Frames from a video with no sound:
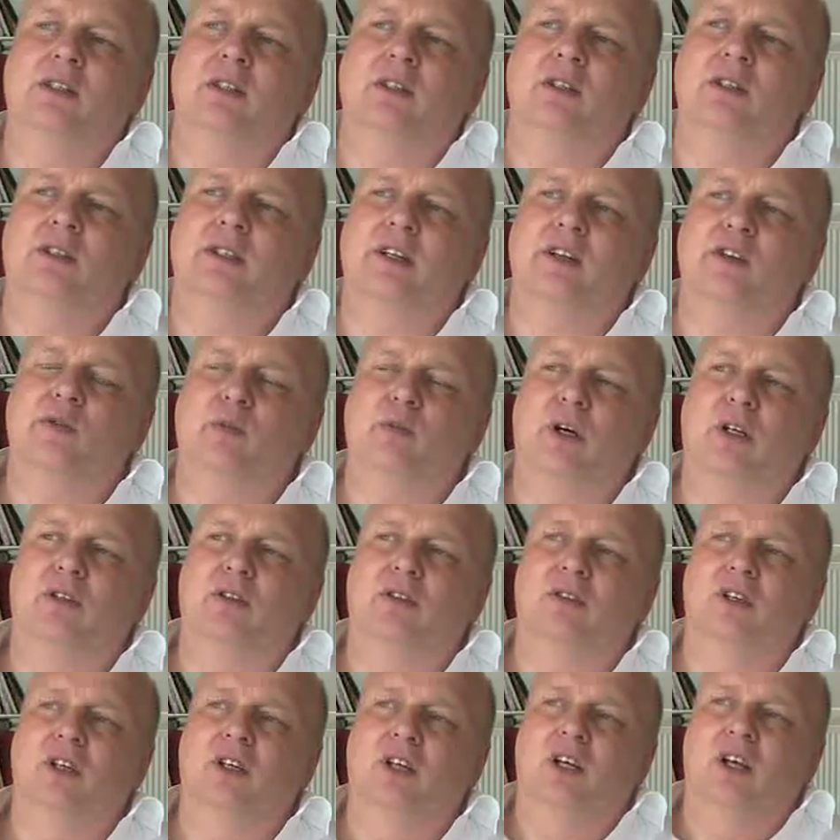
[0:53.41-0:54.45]
ist, dass
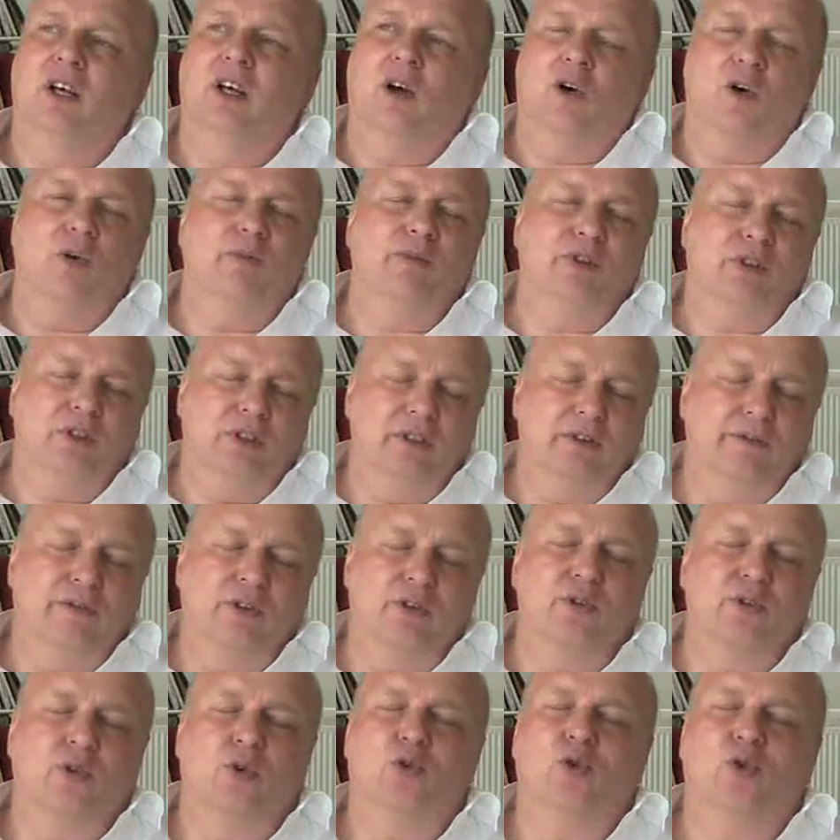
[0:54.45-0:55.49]
man auch im Sinne
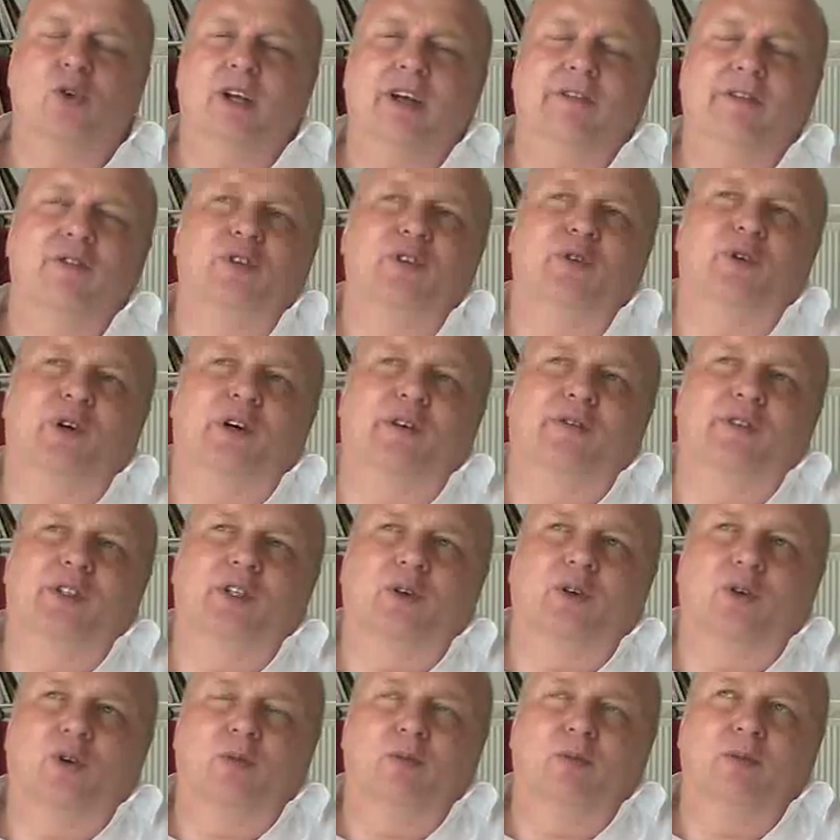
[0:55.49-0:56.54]
von Social Everywhere
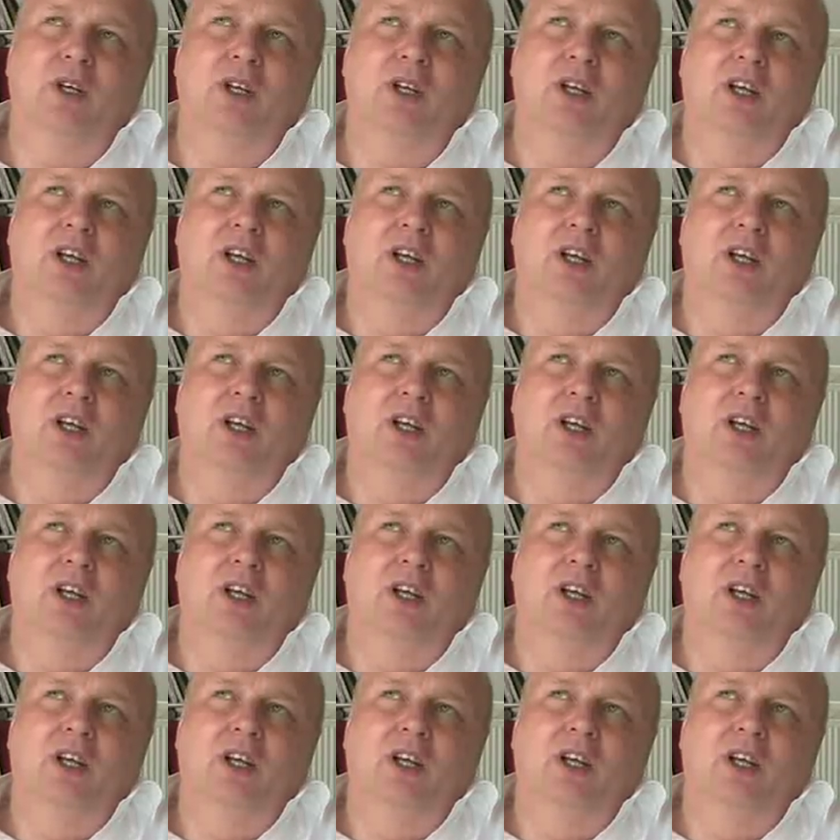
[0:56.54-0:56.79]
wiederum,